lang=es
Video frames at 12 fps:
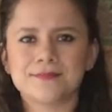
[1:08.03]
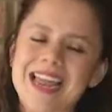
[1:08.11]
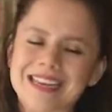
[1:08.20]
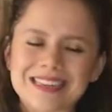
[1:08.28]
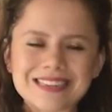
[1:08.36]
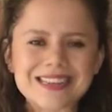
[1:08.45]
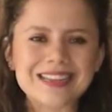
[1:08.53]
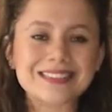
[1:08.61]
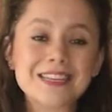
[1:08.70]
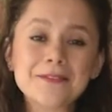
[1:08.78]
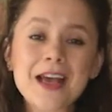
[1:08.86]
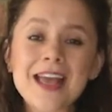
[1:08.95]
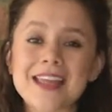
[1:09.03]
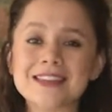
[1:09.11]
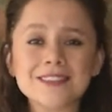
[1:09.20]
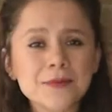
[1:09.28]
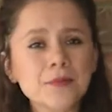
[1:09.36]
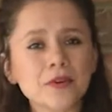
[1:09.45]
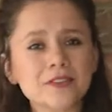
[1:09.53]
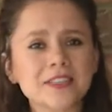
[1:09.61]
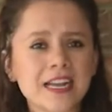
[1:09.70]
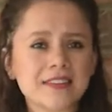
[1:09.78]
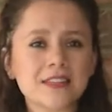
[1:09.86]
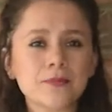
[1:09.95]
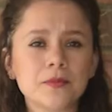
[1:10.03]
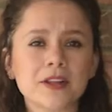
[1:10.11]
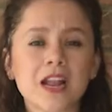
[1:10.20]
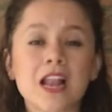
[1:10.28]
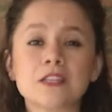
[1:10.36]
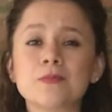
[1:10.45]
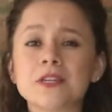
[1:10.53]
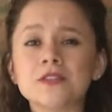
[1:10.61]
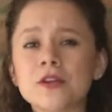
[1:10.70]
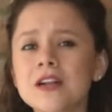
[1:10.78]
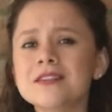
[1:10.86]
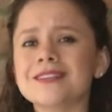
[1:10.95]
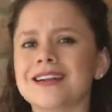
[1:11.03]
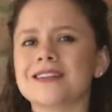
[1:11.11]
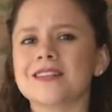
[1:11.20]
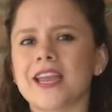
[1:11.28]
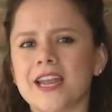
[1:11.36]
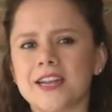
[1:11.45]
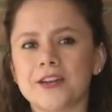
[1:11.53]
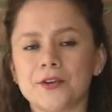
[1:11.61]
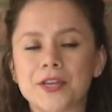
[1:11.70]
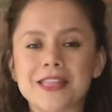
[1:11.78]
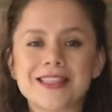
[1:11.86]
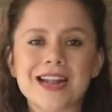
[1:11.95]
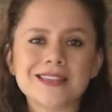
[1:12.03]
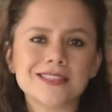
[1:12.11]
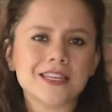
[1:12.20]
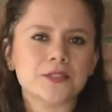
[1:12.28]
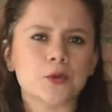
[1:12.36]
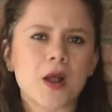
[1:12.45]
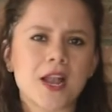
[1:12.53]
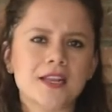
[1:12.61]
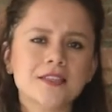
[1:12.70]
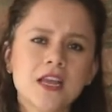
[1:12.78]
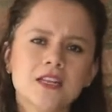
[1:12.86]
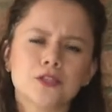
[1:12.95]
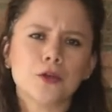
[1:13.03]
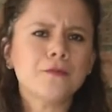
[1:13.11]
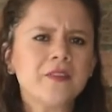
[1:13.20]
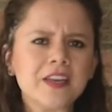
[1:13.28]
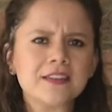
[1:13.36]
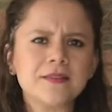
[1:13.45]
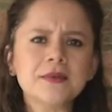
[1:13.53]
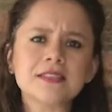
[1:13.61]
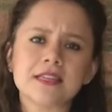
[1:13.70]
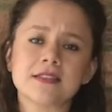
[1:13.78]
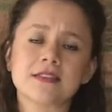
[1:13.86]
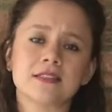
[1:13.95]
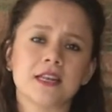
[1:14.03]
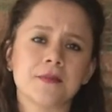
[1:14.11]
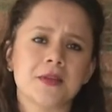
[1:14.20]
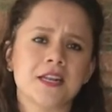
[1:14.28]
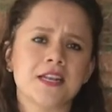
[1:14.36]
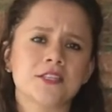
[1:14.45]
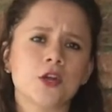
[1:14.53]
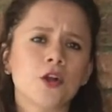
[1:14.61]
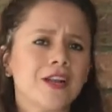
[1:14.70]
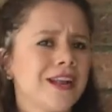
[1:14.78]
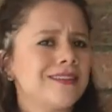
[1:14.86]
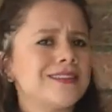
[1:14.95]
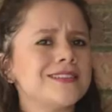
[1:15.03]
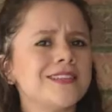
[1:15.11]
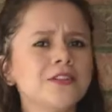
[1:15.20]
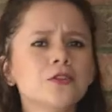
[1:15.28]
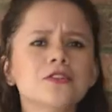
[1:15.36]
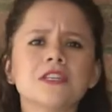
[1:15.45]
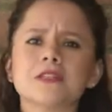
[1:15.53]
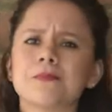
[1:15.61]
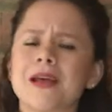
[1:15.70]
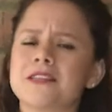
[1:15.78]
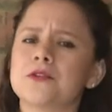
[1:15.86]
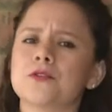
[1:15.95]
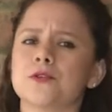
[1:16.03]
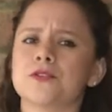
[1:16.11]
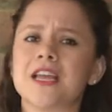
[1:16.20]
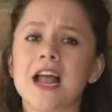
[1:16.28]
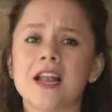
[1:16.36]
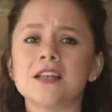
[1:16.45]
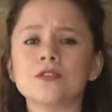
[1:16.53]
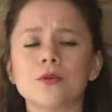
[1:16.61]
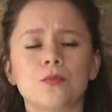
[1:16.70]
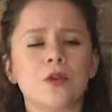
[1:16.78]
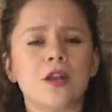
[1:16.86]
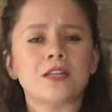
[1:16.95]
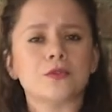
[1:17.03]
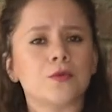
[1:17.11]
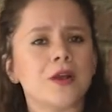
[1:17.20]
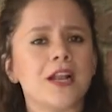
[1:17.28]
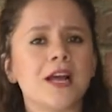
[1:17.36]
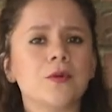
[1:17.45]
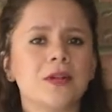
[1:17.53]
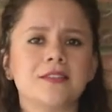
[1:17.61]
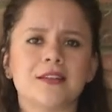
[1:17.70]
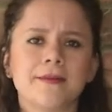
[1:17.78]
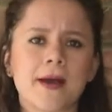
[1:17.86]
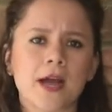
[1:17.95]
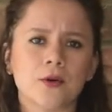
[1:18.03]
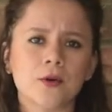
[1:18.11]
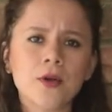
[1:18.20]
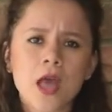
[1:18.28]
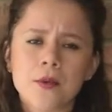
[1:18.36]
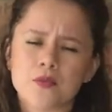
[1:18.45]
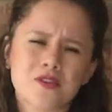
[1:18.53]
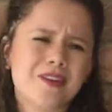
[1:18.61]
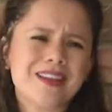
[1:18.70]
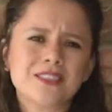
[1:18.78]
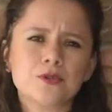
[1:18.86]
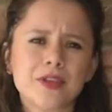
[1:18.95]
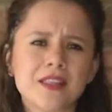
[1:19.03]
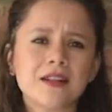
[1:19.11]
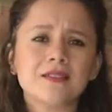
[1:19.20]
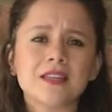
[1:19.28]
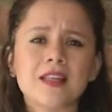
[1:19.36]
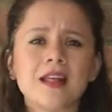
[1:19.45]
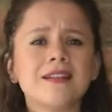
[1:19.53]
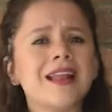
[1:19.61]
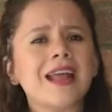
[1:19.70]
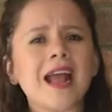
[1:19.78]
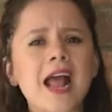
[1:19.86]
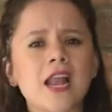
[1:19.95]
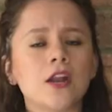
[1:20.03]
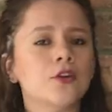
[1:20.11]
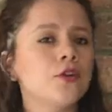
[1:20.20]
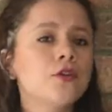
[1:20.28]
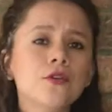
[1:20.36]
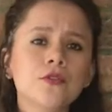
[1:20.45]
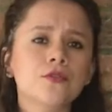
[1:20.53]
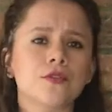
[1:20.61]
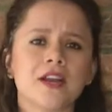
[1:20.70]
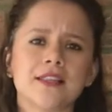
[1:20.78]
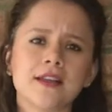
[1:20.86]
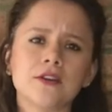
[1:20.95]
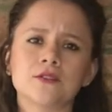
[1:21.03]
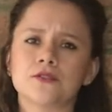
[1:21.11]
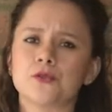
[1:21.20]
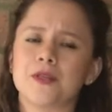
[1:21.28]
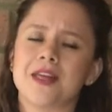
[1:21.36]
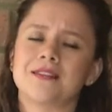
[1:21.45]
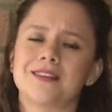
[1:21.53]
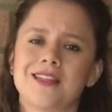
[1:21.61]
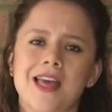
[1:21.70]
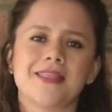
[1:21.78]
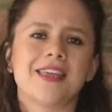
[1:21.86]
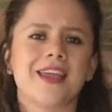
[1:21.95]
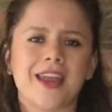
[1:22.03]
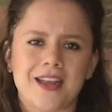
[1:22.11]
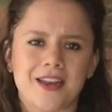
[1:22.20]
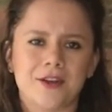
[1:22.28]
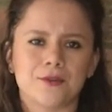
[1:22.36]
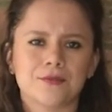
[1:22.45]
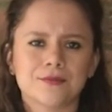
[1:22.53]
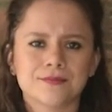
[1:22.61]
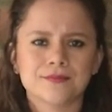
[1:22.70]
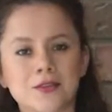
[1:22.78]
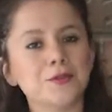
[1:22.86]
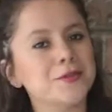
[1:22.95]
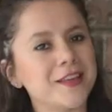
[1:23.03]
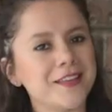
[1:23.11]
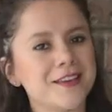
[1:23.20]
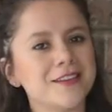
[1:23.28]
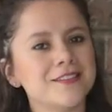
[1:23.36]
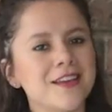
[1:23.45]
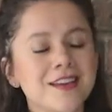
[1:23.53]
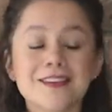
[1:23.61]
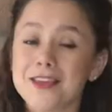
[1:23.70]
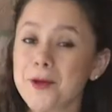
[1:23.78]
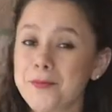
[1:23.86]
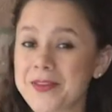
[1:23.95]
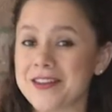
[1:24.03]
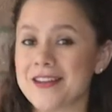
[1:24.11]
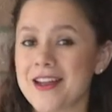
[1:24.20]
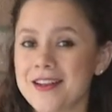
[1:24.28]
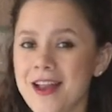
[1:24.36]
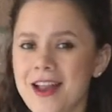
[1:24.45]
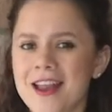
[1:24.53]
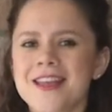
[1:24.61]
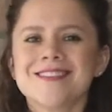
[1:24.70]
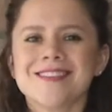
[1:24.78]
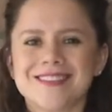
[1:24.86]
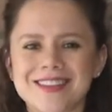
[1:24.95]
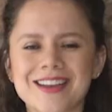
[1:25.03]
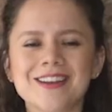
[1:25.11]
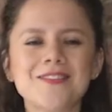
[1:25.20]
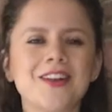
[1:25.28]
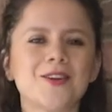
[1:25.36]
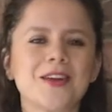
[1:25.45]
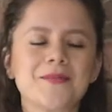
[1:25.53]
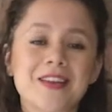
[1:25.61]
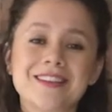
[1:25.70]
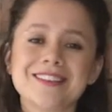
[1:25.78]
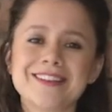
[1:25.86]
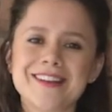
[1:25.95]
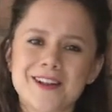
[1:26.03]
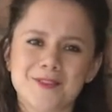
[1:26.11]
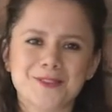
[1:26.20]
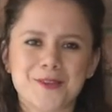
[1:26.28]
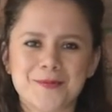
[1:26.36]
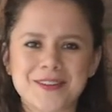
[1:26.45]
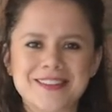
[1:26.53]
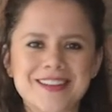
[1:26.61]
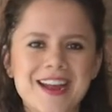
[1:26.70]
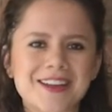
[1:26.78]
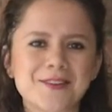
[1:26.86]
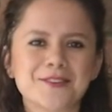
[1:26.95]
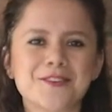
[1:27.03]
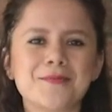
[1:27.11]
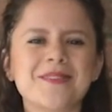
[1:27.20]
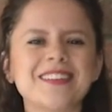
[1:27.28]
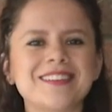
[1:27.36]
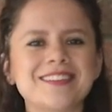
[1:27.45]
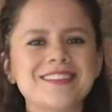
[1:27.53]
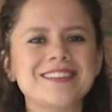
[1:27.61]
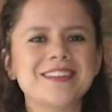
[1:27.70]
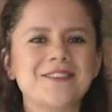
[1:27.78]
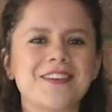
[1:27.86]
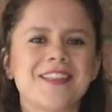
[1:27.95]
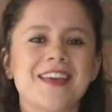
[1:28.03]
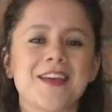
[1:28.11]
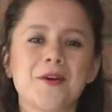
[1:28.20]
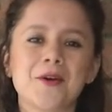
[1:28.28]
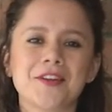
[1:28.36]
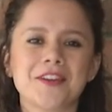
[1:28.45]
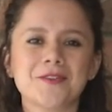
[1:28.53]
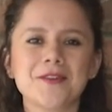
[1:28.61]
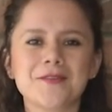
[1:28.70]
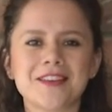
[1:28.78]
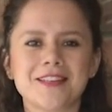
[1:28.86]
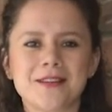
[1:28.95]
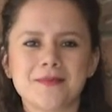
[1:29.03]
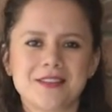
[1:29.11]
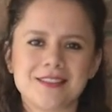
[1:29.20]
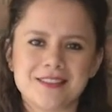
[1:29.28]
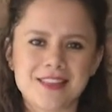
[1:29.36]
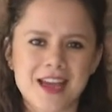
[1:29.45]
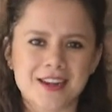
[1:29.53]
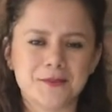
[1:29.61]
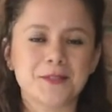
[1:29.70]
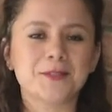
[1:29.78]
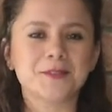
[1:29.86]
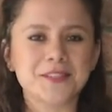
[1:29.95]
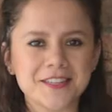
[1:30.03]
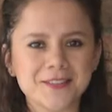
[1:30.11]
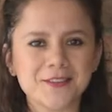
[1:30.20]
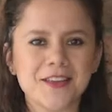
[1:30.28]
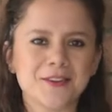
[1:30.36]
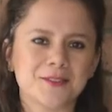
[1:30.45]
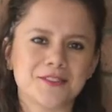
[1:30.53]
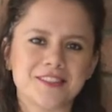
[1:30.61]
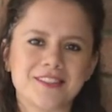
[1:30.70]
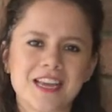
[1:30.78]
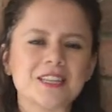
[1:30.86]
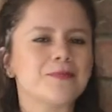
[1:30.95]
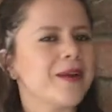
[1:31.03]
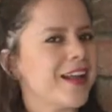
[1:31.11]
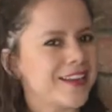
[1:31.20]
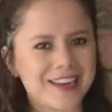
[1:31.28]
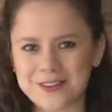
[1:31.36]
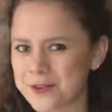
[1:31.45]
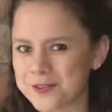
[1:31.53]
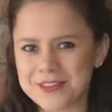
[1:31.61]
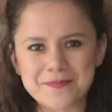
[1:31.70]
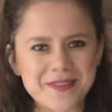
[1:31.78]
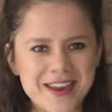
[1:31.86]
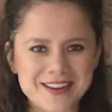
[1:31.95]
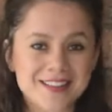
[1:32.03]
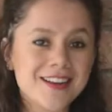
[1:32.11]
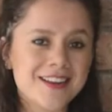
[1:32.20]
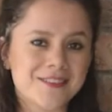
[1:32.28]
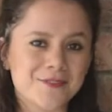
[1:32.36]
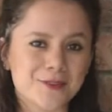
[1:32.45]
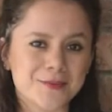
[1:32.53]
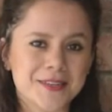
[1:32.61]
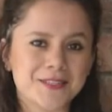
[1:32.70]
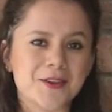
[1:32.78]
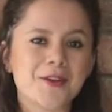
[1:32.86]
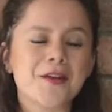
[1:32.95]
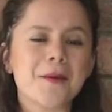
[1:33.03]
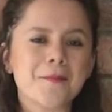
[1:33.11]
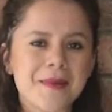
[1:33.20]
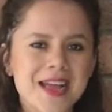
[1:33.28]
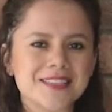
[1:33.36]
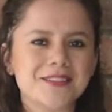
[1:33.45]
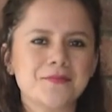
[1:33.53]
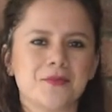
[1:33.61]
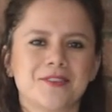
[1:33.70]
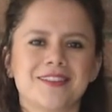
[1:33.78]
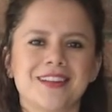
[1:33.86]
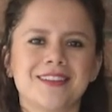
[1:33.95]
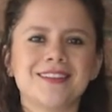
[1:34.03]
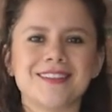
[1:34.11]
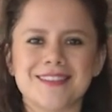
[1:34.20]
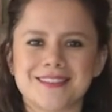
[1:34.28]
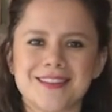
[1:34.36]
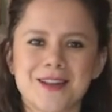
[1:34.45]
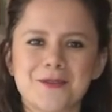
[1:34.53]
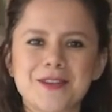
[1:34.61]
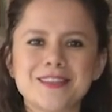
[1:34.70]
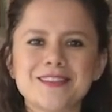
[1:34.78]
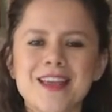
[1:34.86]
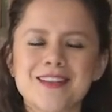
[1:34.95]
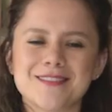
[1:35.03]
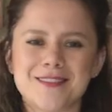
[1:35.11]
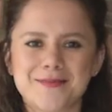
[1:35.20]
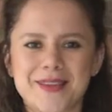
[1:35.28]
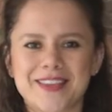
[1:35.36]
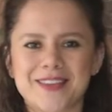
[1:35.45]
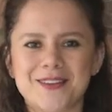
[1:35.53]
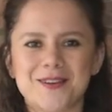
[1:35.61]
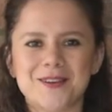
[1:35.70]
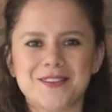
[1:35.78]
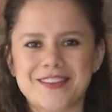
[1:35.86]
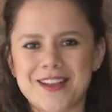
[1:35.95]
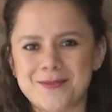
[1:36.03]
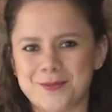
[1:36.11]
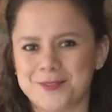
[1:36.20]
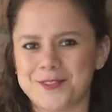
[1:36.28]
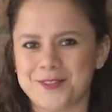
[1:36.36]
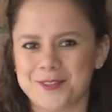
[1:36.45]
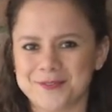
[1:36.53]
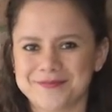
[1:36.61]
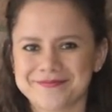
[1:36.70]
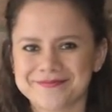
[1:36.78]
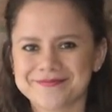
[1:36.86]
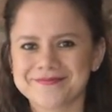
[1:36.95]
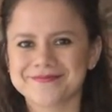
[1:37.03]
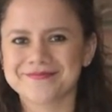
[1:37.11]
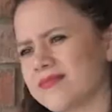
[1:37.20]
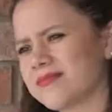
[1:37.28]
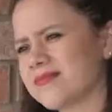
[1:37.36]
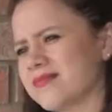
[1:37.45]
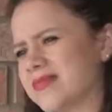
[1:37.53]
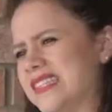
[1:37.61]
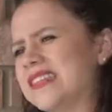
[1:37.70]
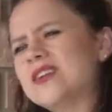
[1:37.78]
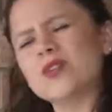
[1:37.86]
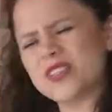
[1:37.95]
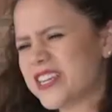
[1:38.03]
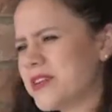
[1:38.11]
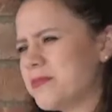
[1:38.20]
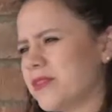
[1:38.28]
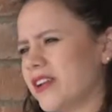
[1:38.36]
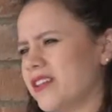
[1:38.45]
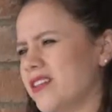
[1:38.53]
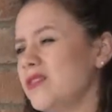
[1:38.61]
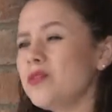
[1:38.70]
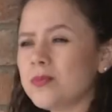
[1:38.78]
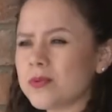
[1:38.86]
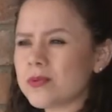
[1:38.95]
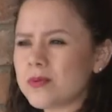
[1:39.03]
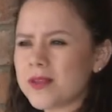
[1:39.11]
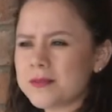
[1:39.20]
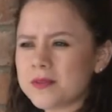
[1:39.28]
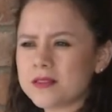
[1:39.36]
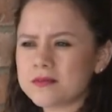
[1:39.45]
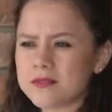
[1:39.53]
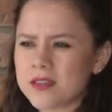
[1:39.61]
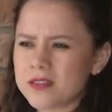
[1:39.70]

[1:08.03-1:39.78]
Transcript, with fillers: La iniciativa es importante porque las personas transgénero y transexuales son víctimas de discriminación en distintos espacios sociales como la escuela o el trabajo porque su identidad legal no concuerda con su identidad de género. ¿Y ustedes qué opinan? Díganme lo que piensan en los comentarios, compartan este video y no olviden visitar nuestro sitio de noticias para que no se pierdan la información más importante de San Luis, de México y el mundo. Oye, ¿y por qué tanto problema?